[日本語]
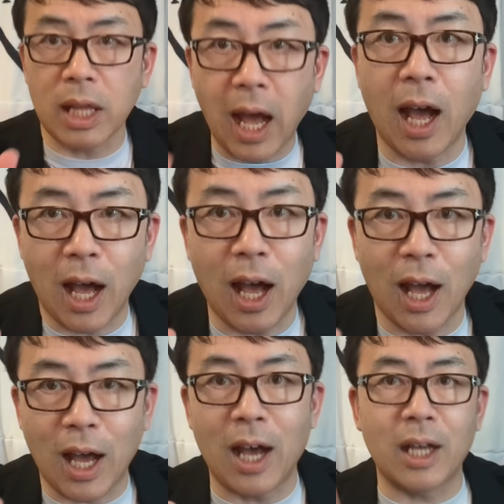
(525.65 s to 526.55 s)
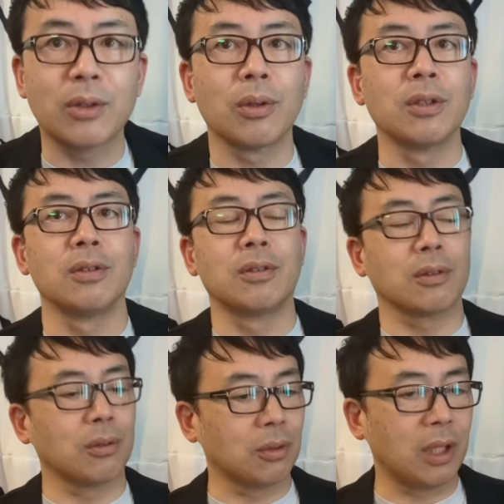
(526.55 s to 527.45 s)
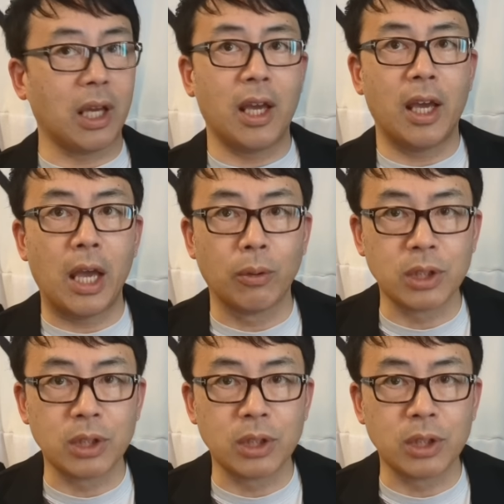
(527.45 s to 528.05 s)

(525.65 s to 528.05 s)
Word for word: だーということで、